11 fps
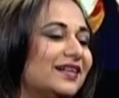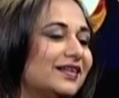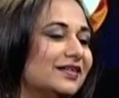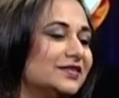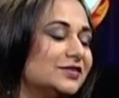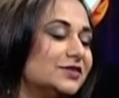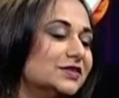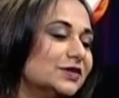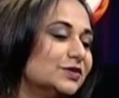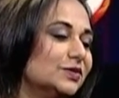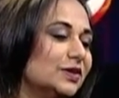আর
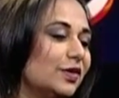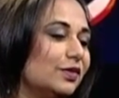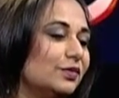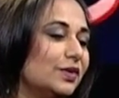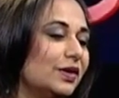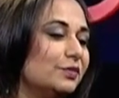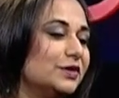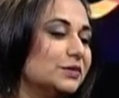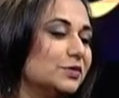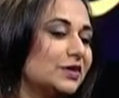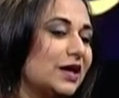শ্রীজাত দাও আমি
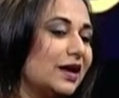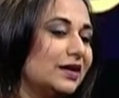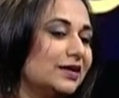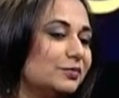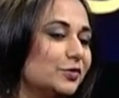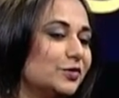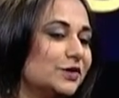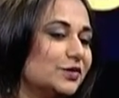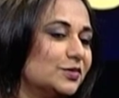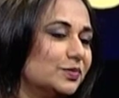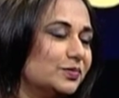যেমন গানের প্রতি
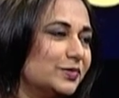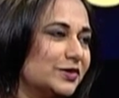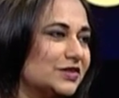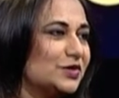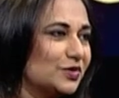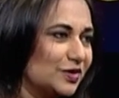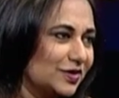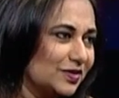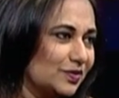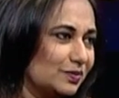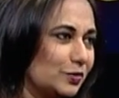খুব
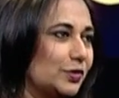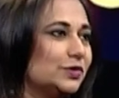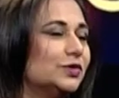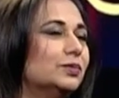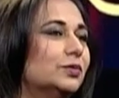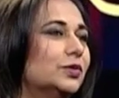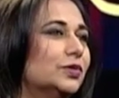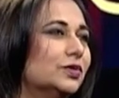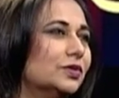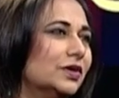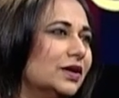পার্টিকুলার বক্তব্য
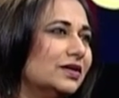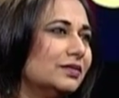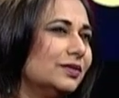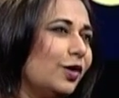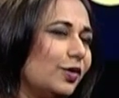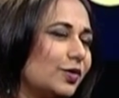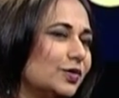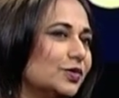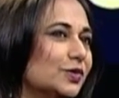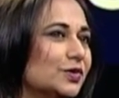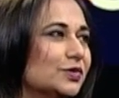
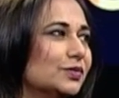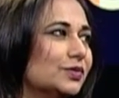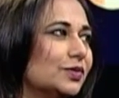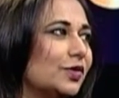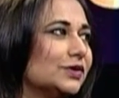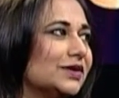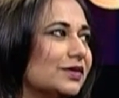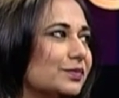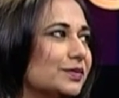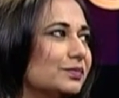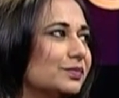কোনো কোনো কথা
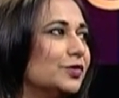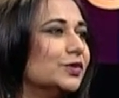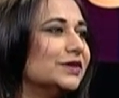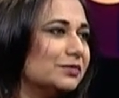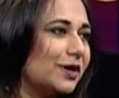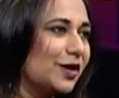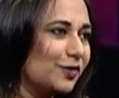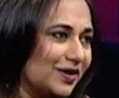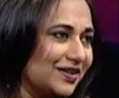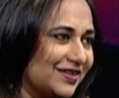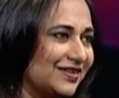আমি বলতে ভালো
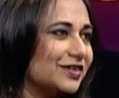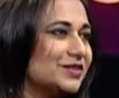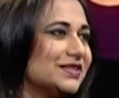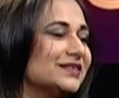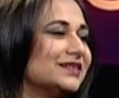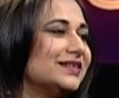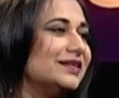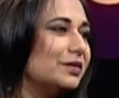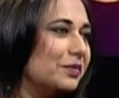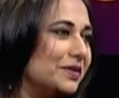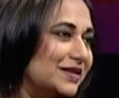লাগে না সেটাকে
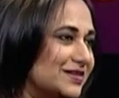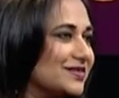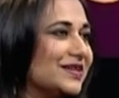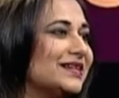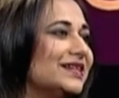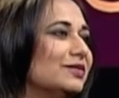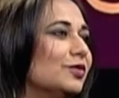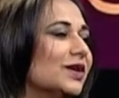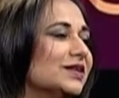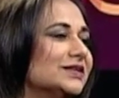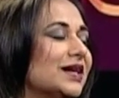কিভাবে ইনডাইরেক্টলি
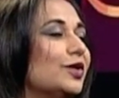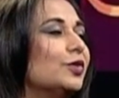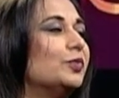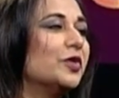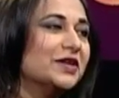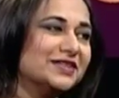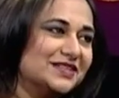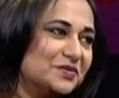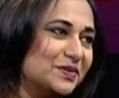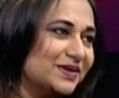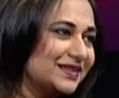বলা যায় আরও
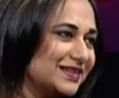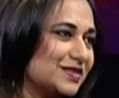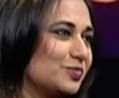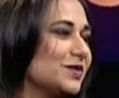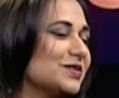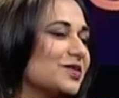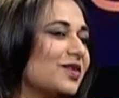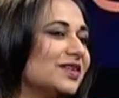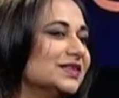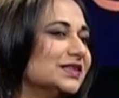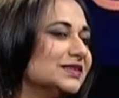পোয়েটিক ওয়েতে এক্সপ্রেস
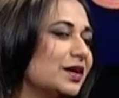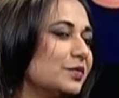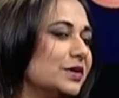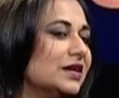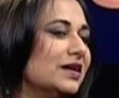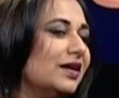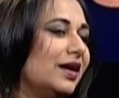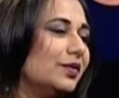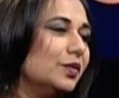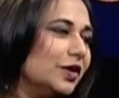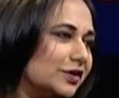করা যায় তা আমি
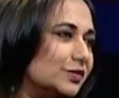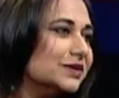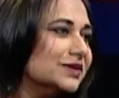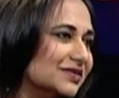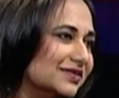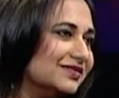আই ওয়ার্ক উইথ দ্য